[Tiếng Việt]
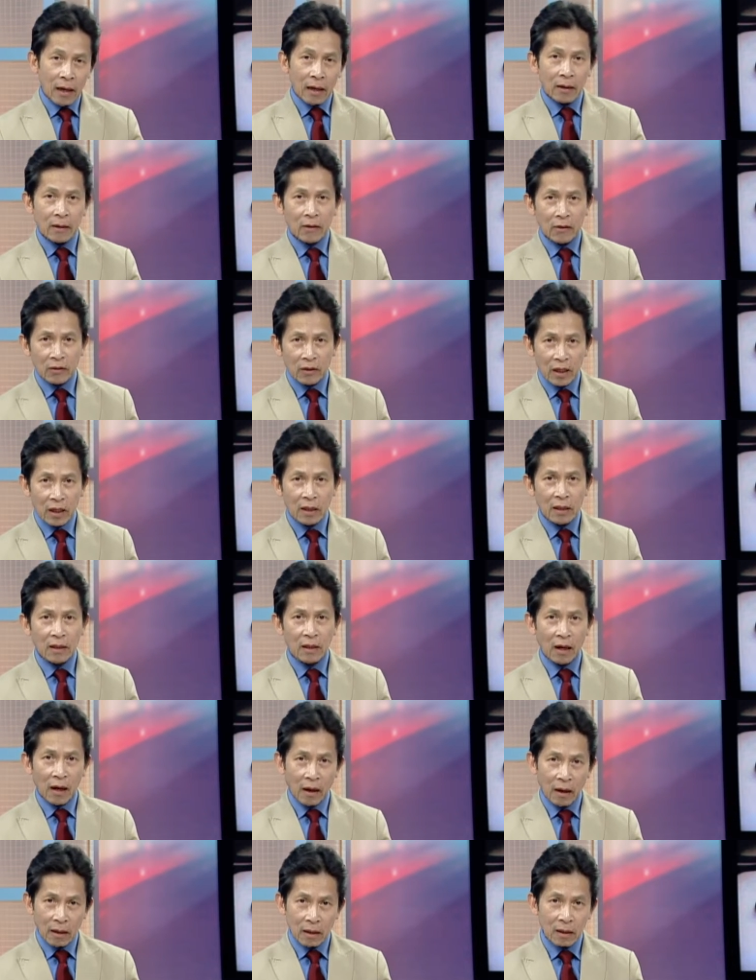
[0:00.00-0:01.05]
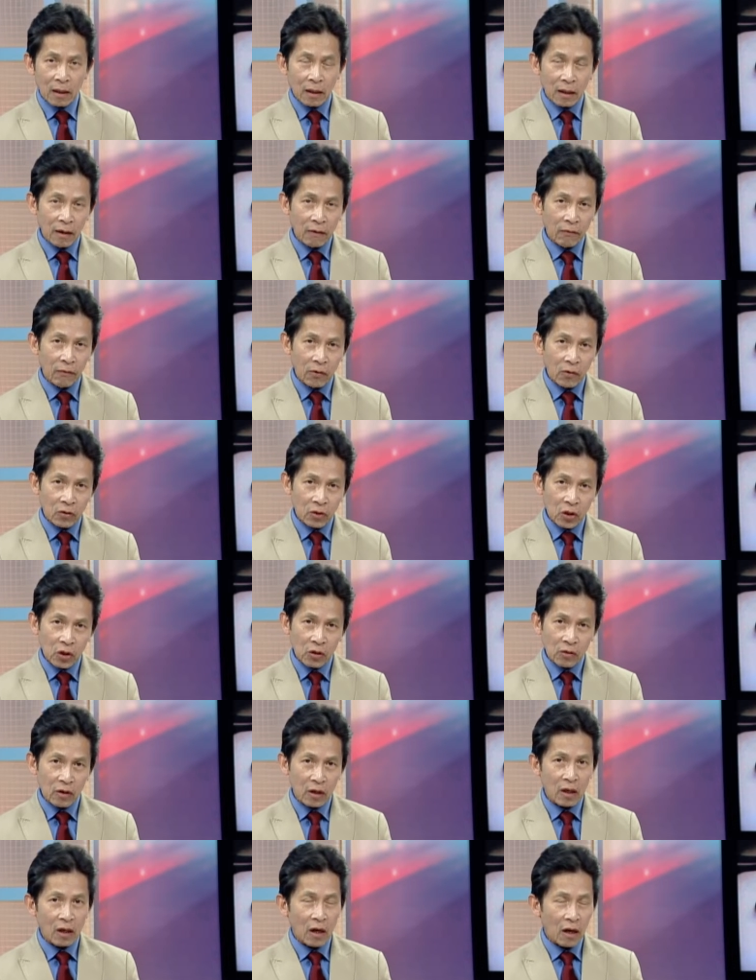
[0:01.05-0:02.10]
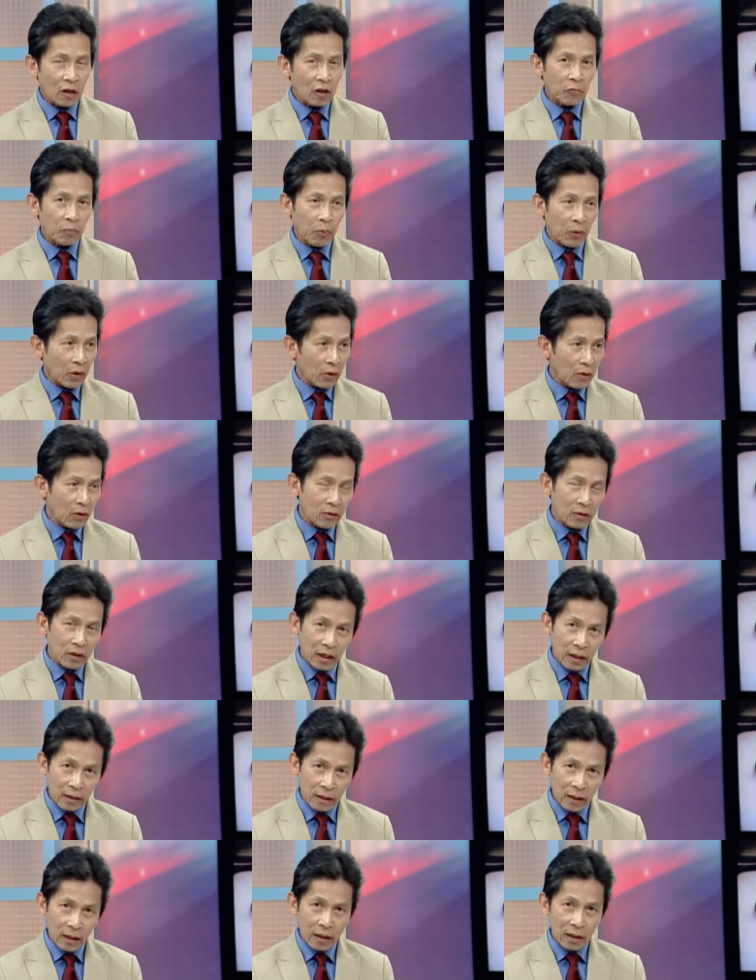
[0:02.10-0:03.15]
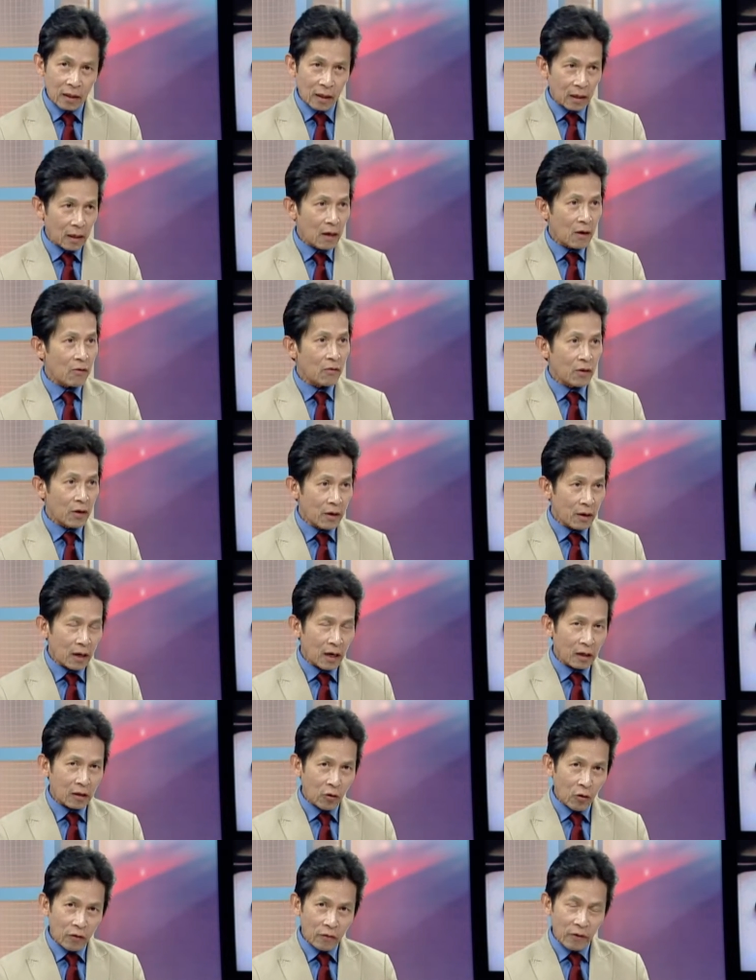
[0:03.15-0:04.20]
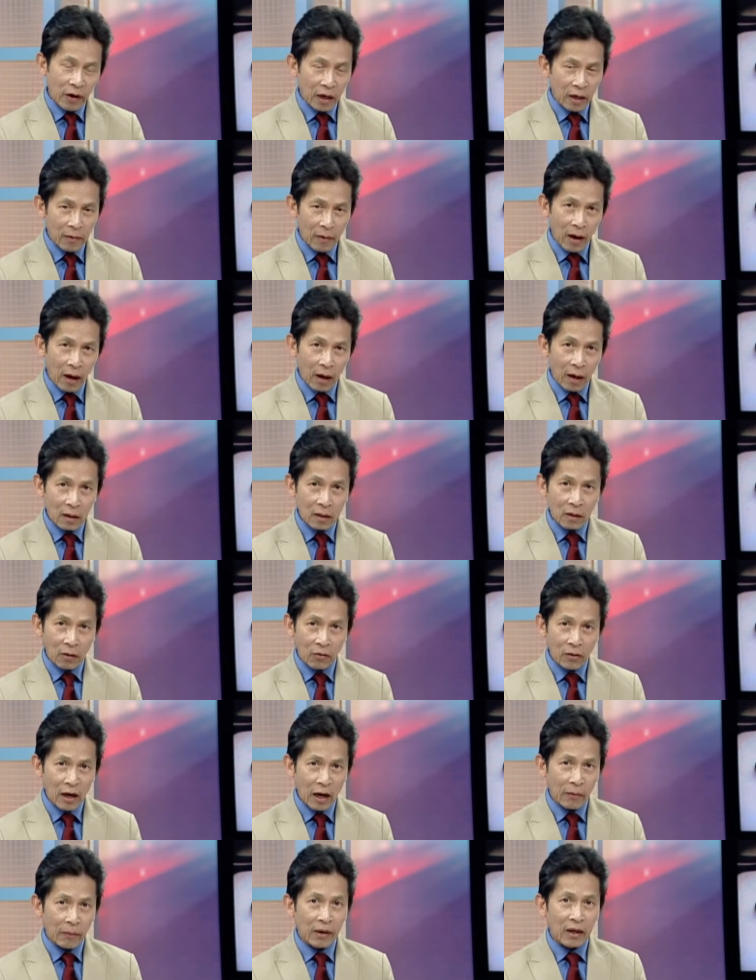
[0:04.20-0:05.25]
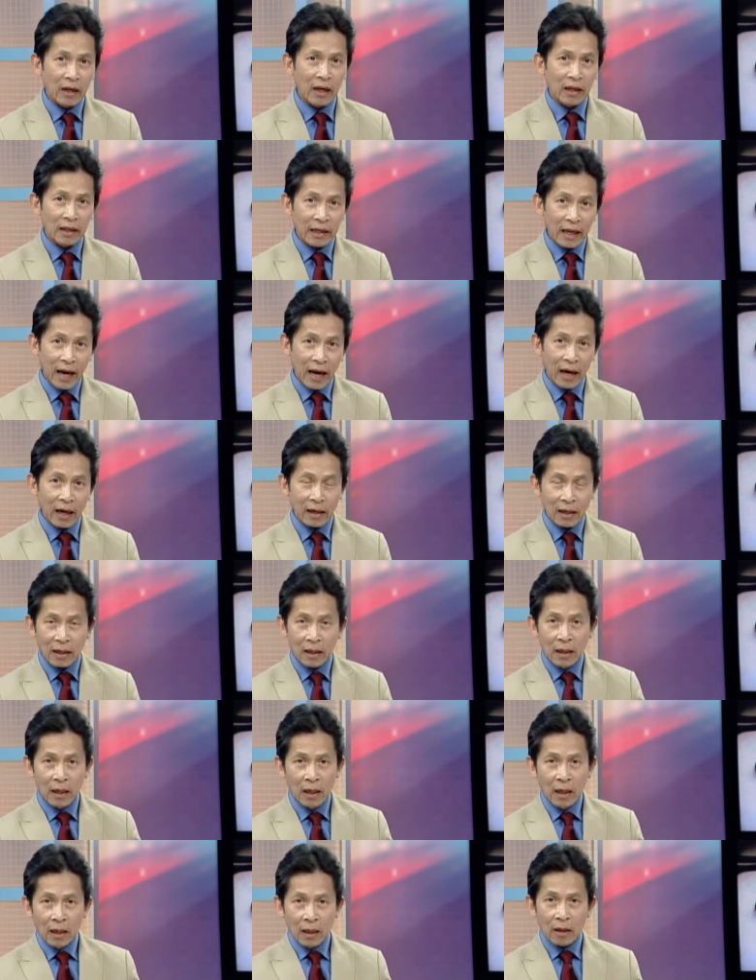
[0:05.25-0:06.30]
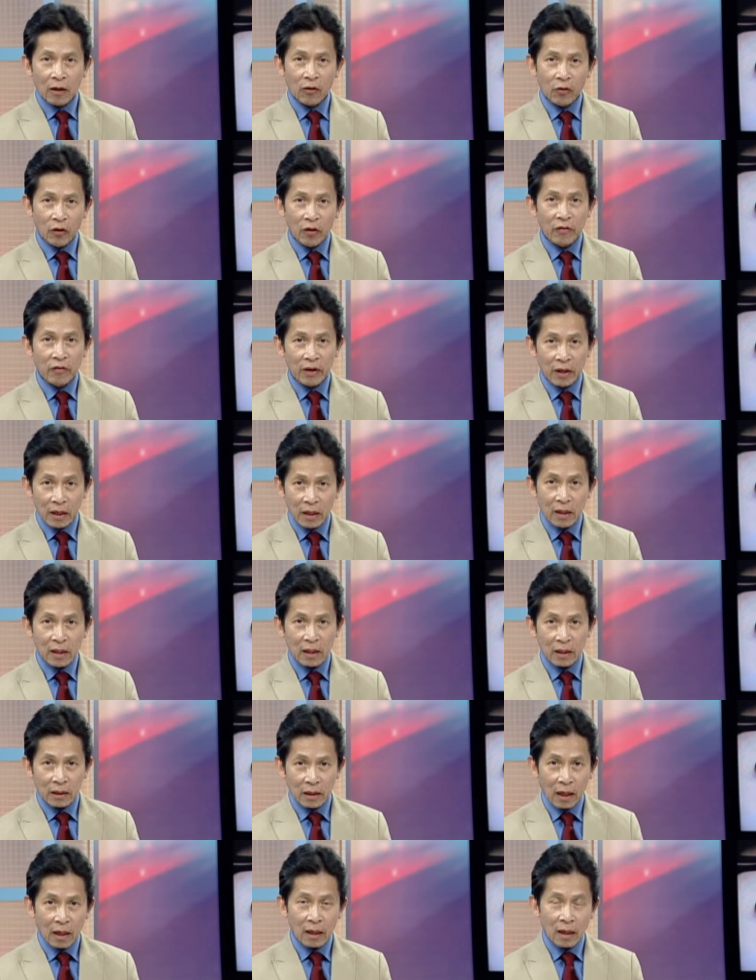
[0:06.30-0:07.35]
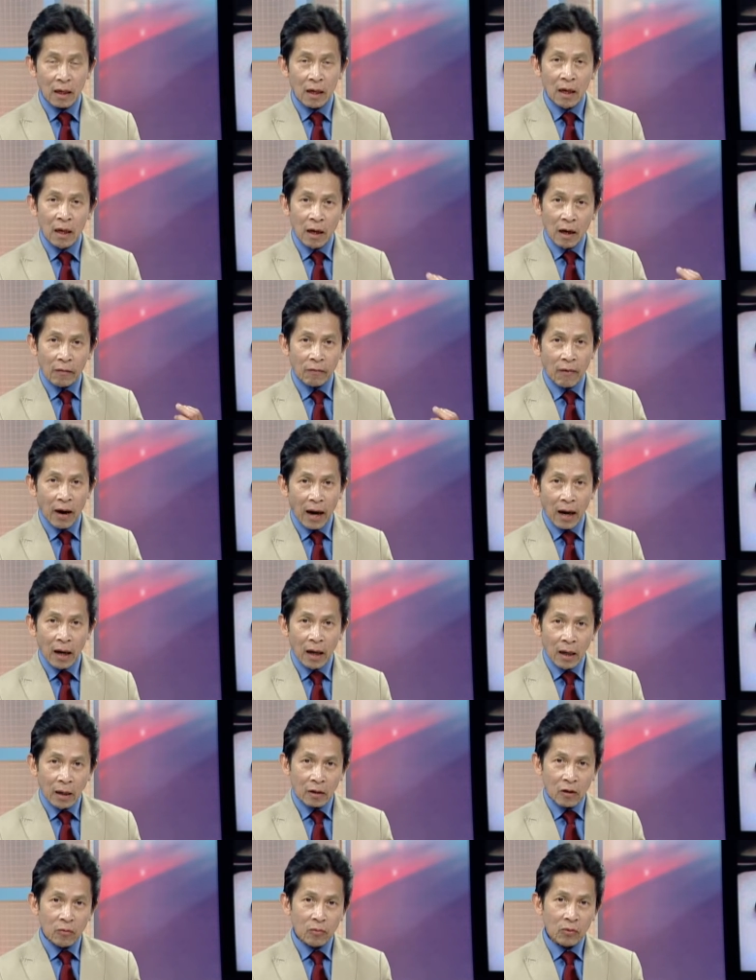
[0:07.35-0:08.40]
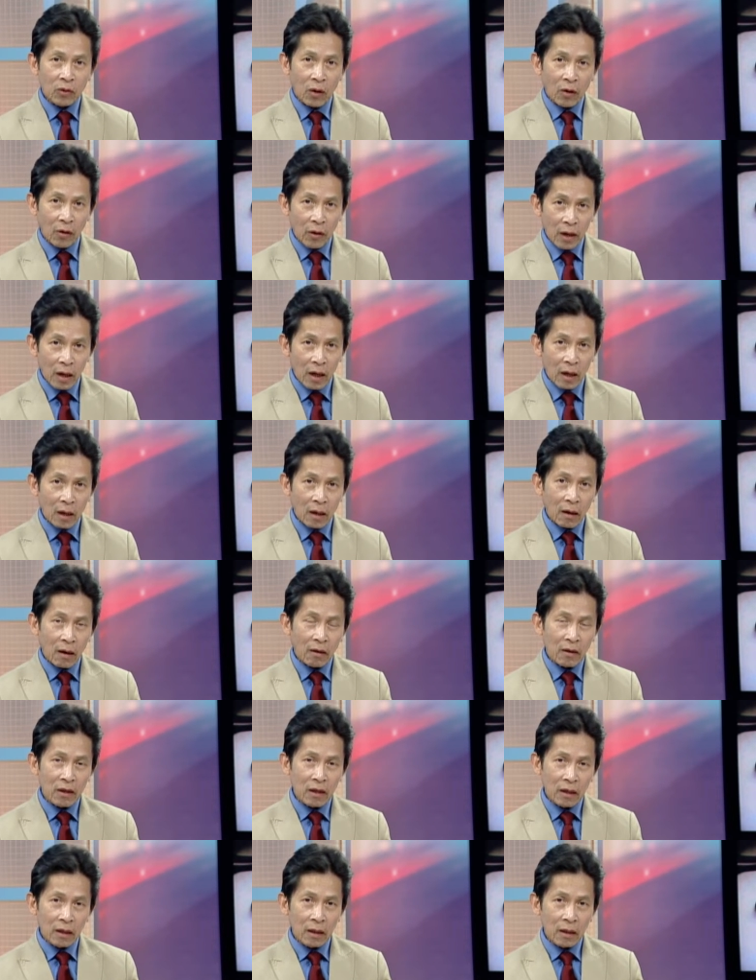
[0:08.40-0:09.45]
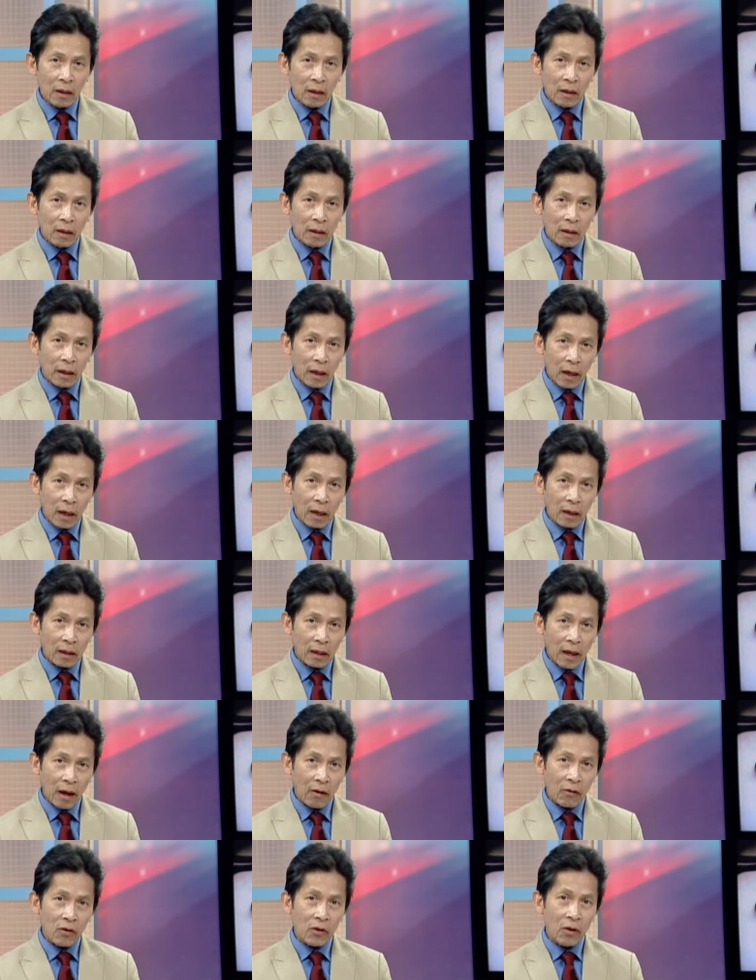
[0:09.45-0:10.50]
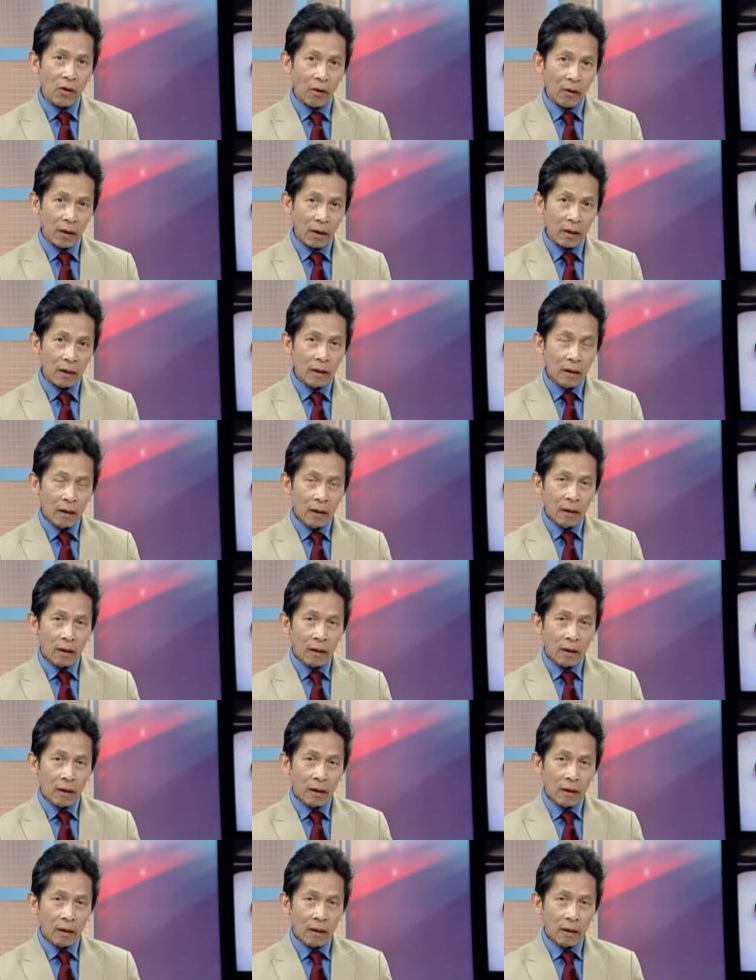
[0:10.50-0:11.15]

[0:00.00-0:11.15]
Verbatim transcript: con nít nhỏ thì đi vô Children Hospital này kia thì đều được hết quý vị nó ở chỗ nào mà gần nhà đó thì quý vị cứ đi tới đó và chúng tôi á, có những người á, theo dõi